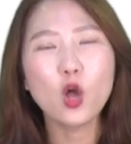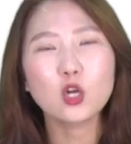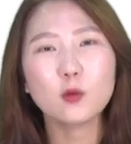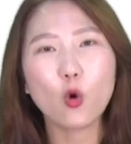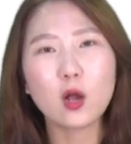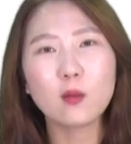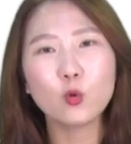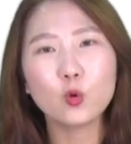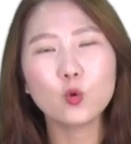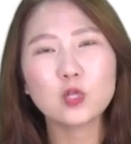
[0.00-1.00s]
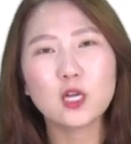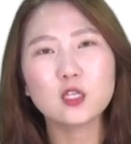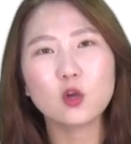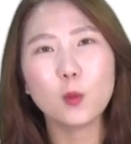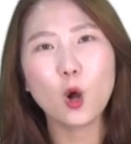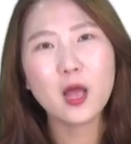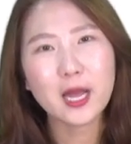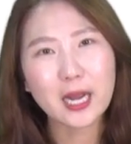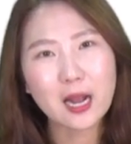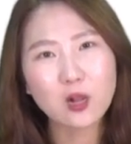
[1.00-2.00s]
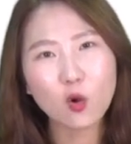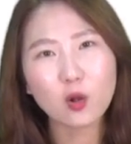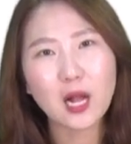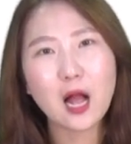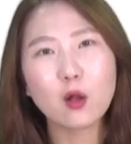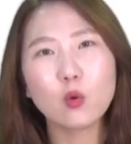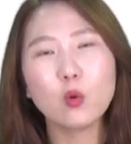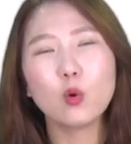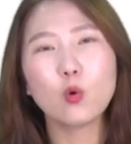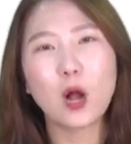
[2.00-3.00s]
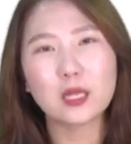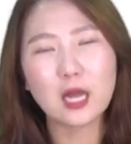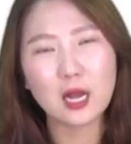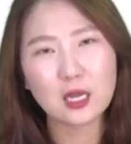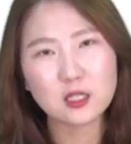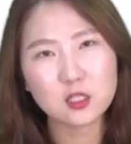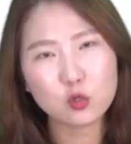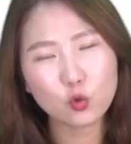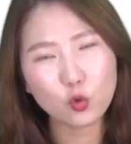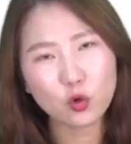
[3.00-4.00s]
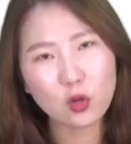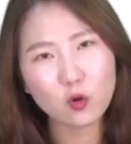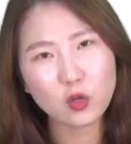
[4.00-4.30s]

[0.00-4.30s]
그럼 건강보험공단에서 뭐깔거 까고 과다하게 진료 용역한 거